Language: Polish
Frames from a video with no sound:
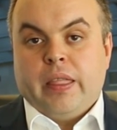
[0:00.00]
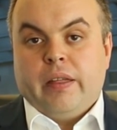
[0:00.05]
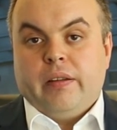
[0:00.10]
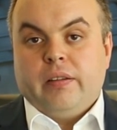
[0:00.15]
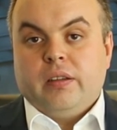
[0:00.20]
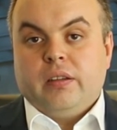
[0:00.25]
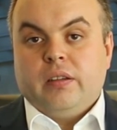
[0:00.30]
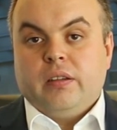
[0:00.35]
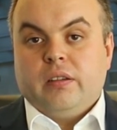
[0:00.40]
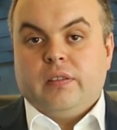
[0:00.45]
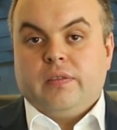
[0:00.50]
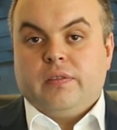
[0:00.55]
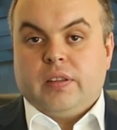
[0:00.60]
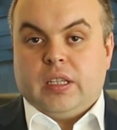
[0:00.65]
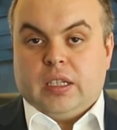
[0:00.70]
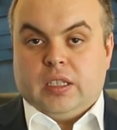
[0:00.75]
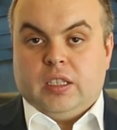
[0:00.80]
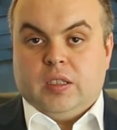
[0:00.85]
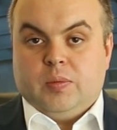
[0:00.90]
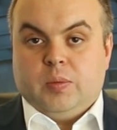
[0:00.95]
E, w
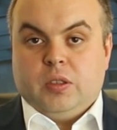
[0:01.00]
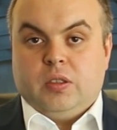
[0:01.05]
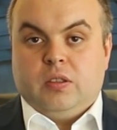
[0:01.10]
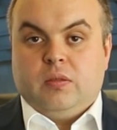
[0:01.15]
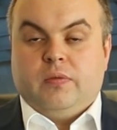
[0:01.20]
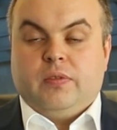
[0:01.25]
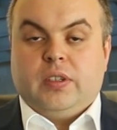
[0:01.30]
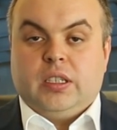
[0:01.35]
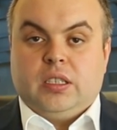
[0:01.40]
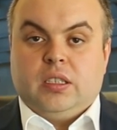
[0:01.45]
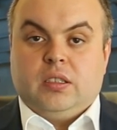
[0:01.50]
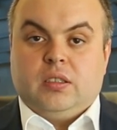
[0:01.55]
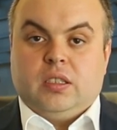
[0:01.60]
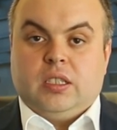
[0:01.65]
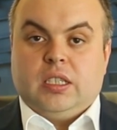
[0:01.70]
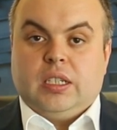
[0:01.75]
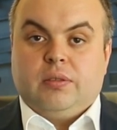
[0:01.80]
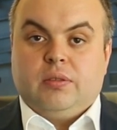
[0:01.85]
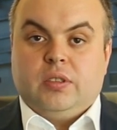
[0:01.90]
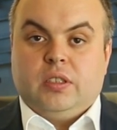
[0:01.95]
taki sposób właśnie
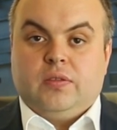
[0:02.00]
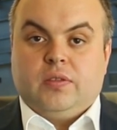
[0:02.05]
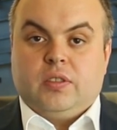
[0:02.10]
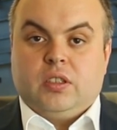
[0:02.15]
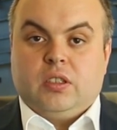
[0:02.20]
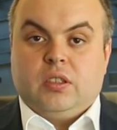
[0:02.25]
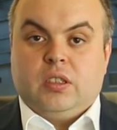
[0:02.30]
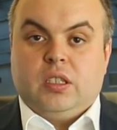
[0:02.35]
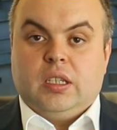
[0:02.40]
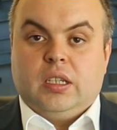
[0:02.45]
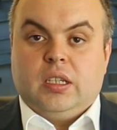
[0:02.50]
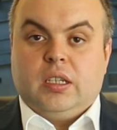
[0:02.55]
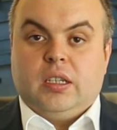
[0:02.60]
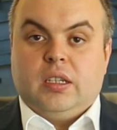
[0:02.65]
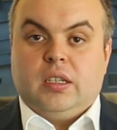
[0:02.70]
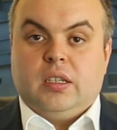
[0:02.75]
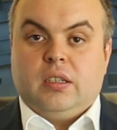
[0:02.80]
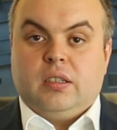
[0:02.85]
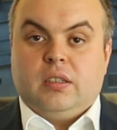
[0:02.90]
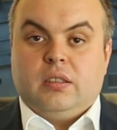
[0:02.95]
zostały
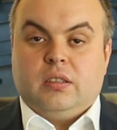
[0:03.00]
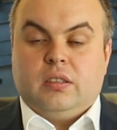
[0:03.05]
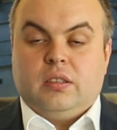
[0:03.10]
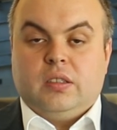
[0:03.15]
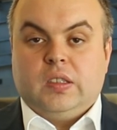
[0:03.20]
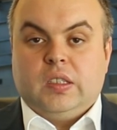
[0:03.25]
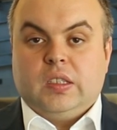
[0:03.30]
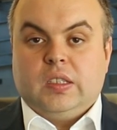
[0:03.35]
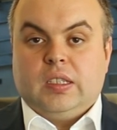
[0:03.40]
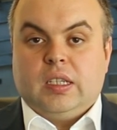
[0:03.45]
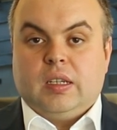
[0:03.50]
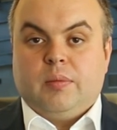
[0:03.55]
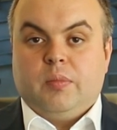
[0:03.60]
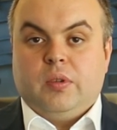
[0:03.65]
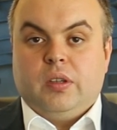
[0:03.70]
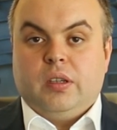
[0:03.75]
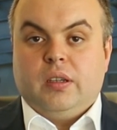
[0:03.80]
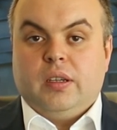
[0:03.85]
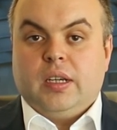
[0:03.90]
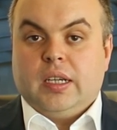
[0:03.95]
stworzone y,
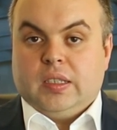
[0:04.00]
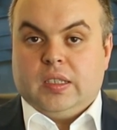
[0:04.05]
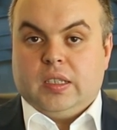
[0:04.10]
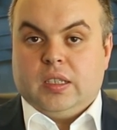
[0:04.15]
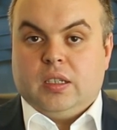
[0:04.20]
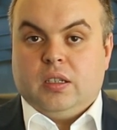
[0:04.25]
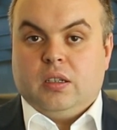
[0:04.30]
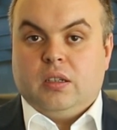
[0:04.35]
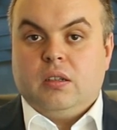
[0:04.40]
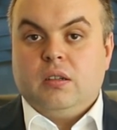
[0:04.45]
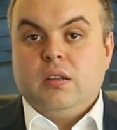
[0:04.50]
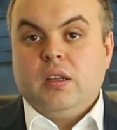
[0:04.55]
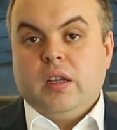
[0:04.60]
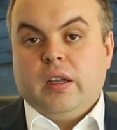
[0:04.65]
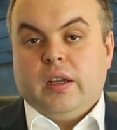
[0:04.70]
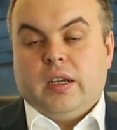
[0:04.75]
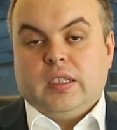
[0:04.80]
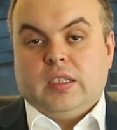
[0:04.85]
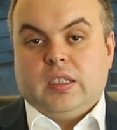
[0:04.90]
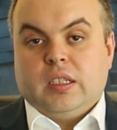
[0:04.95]
systemy ASECO,
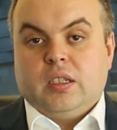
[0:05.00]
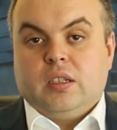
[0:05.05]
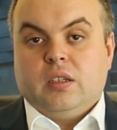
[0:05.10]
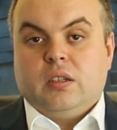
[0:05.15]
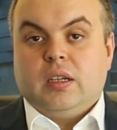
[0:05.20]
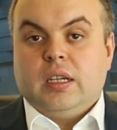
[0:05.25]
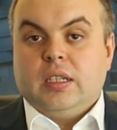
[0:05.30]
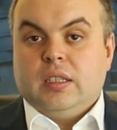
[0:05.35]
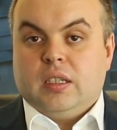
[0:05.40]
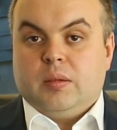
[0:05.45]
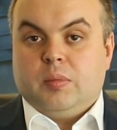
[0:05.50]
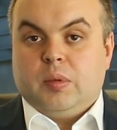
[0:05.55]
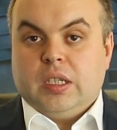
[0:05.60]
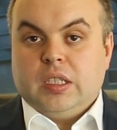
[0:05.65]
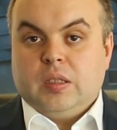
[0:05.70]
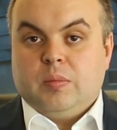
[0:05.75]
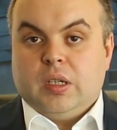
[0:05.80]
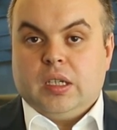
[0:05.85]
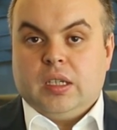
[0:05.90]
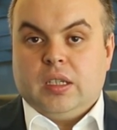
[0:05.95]
ASECO
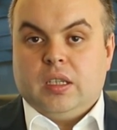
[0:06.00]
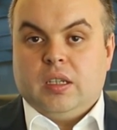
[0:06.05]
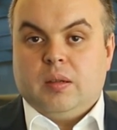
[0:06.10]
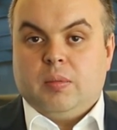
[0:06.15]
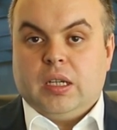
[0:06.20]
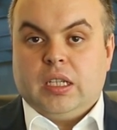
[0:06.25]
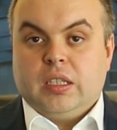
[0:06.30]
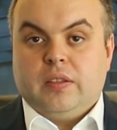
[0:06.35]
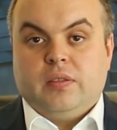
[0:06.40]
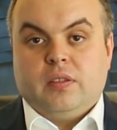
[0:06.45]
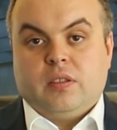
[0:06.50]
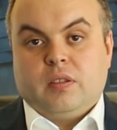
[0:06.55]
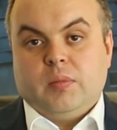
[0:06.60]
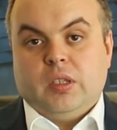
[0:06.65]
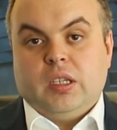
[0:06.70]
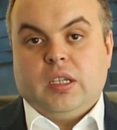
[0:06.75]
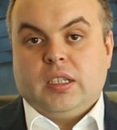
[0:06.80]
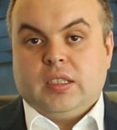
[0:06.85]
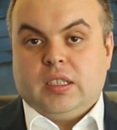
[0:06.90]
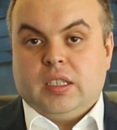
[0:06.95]
Enterprise Banking Platform
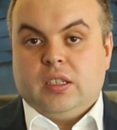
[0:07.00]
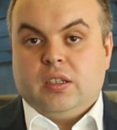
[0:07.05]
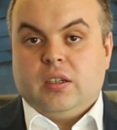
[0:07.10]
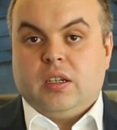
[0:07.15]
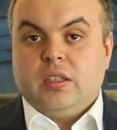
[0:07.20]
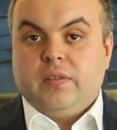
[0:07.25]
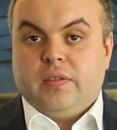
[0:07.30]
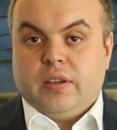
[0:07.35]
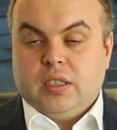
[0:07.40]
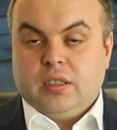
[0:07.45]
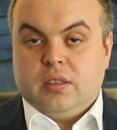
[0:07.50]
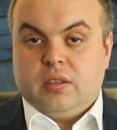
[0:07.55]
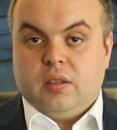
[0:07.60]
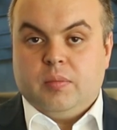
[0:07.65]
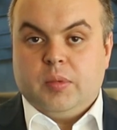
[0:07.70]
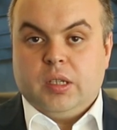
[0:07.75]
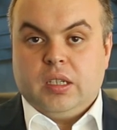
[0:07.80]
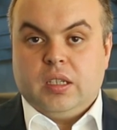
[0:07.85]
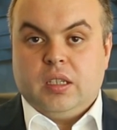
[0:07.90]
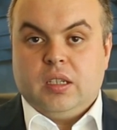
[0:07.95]
i ASECO Advisory
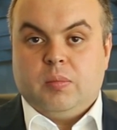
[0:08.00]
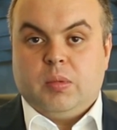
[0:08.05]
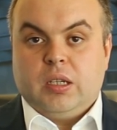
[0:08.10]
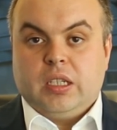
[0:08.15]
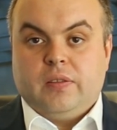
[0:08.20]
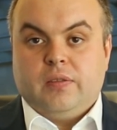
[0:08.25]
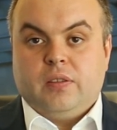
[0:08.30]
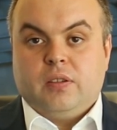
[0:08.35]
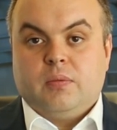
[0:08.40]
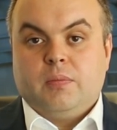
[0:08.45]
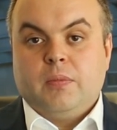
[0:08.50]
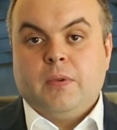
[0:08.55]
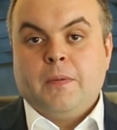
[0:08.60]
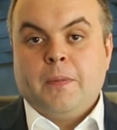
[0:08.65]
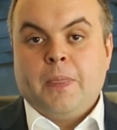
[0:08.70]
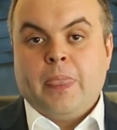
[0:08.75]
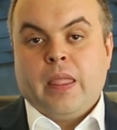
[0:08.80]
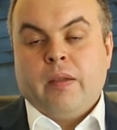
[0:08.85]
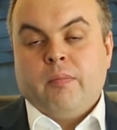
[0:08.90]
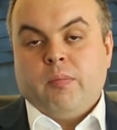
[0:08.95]
Banking Platform
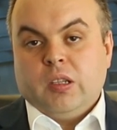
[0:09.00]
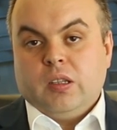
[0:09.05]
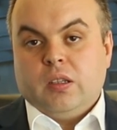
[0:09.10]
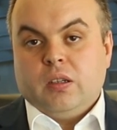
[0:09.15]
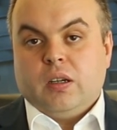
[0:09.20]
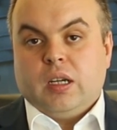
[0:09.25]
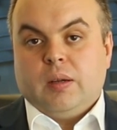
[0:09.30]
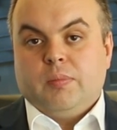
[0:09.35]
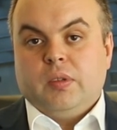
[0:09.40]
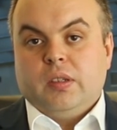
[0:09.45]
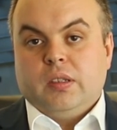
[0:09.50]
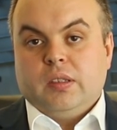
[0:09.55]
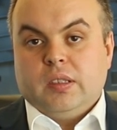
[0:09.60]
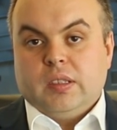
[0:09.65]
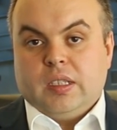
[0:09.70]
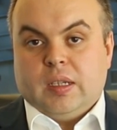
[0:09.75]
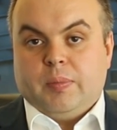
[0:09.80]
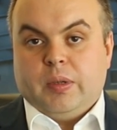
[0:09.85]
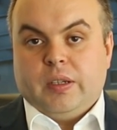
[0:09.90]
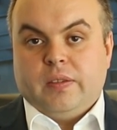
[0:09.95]
po to, aby
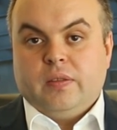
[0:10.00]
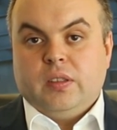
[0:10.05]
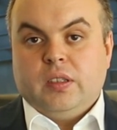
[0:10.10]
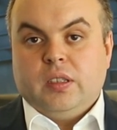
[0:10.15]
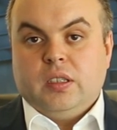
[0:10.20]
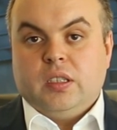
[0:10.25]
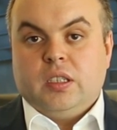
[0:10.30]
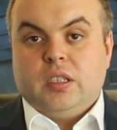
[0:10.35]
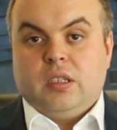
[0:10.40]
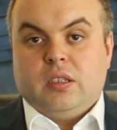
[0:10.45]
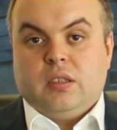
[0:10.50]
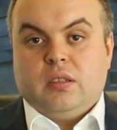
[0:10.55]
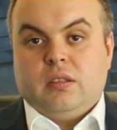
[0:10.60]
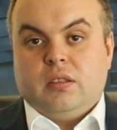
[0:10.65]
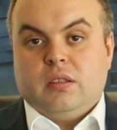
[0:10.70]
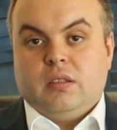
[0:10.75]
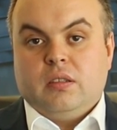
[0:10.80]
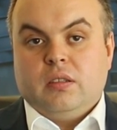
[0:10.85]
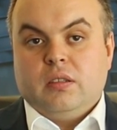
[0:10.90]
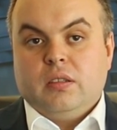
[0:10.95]
zapewnić
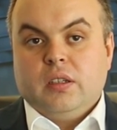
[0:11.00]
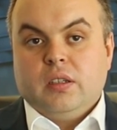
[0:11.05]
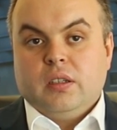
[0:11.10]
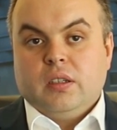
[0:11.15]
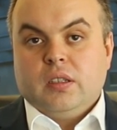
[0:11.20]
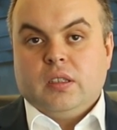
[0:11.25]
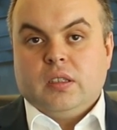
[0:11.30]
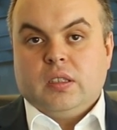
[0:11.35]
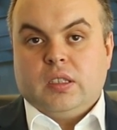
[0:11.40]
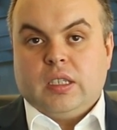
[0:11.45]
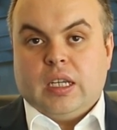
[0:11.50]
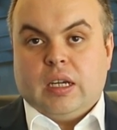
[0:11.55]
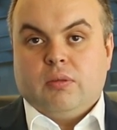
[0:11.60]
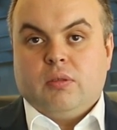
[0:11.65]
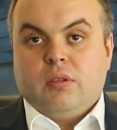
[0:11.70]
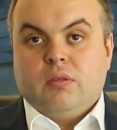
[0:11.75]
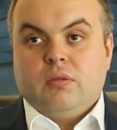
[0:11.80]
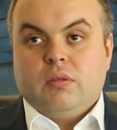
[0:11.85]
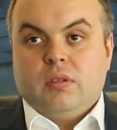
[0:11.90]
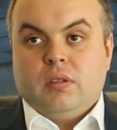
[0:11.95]
y,
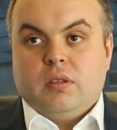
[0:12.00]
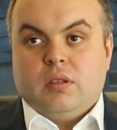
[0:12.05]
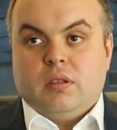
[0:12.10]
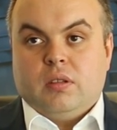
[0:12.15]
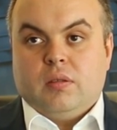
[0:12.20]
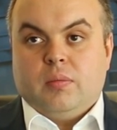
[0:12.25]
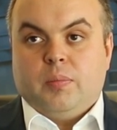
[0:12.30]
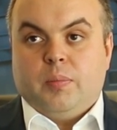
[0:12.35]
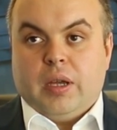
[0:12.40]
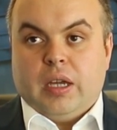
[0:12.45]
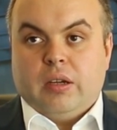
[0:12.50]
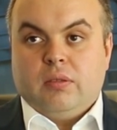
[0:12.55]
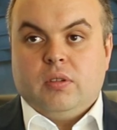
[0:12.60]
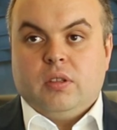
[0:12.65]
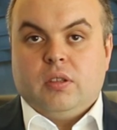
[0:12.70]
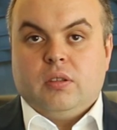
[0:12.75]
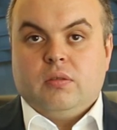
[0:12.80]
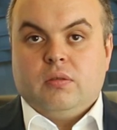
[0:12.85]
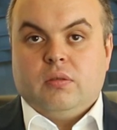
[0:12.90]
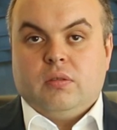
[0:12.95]
całą y,
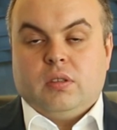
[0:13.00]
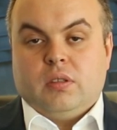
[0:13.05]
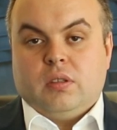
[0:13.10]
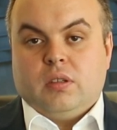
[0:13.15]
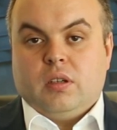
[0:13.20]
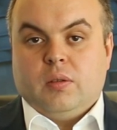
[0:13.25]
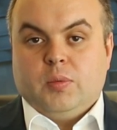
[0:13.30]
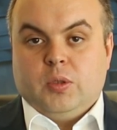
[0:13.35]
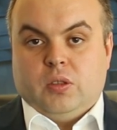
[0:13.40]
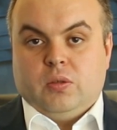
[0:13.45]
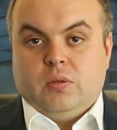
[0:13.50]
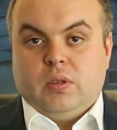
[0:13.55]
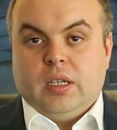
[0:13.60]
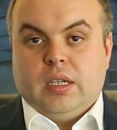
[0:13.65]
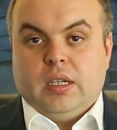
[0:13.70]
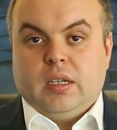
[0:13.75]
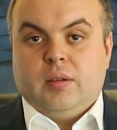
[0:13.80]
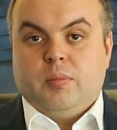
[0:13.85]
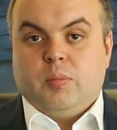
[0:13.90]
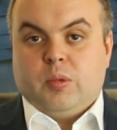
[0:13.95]
pełną
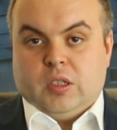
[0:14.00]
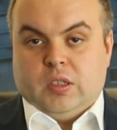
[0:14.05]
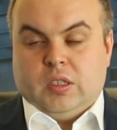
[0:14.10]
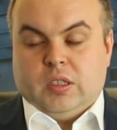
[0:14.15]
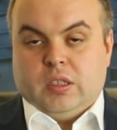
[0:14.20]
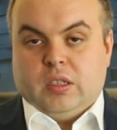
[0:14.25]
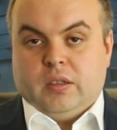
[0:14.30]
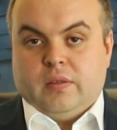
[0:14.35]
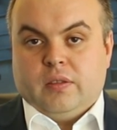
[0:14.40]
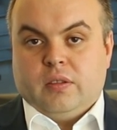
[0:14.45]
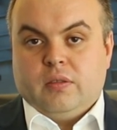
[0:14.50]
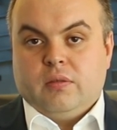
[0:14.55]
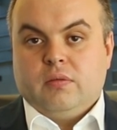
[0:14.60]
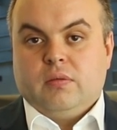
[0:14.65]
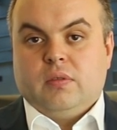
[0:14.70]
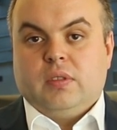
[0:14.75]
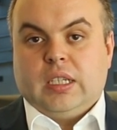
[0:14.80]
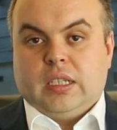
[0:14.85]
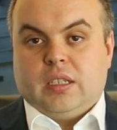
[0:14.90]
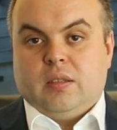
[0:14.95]
obsługę procesową
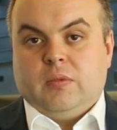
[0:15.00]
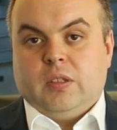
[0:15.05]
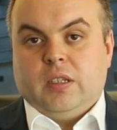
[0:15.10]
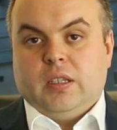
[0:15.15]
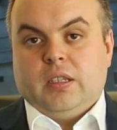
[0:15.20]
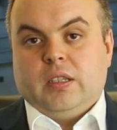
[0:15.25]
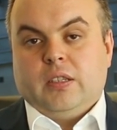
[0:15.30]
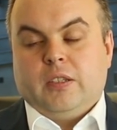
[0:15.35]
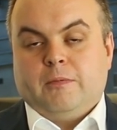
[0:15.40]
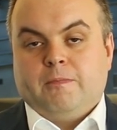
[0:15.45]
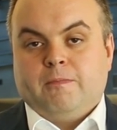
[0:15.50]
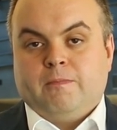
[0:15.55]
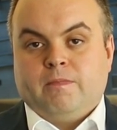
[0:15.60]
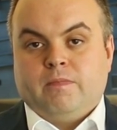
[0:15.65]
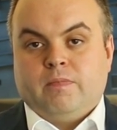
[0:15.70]
takim klientom.